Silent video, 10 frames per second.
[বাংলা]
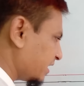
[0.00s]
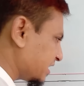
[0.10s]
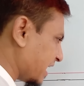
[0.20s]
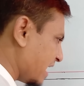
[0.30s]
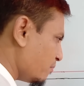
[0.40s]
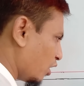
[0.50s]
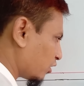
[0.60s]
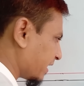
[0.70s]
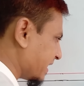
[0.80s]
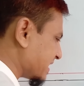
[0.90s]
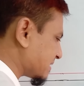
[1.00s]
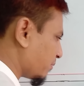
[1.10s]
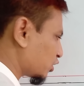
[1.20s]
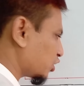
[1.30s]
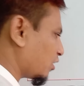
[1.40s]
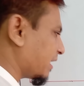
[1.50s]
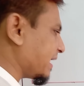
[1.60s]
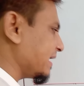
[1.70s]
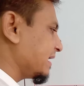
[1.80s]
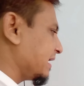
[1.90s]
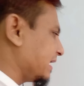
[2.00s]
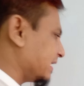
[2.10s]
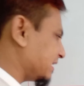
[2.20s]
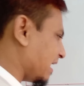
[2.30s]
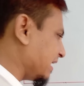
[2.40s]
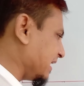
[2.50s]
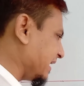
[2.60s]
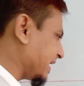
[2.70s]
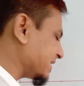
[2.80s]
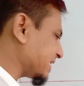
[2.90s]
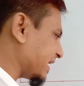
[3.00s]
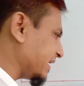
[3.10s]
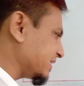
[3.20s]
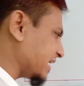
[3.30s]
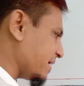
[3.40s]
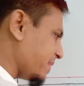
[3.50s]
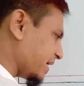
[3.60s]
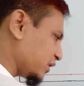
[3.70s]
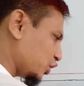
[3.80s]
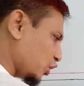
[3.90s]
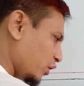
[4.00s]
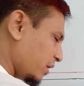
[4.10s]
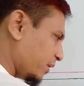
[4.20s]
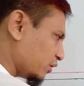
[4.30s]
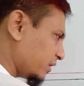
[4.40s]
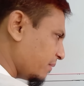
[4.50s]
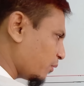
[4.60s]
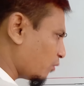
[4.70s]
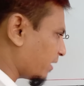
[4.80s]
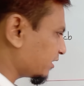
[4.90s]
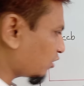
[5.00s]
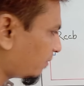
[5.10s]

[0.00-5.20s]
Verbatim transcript: যদি সেই মোটরে স্পর্শ করে তাহলে লিকেজ কারেন্ট সেই ব্যক্তির শরীরের ভিতর দিয়ে প্রবাহিত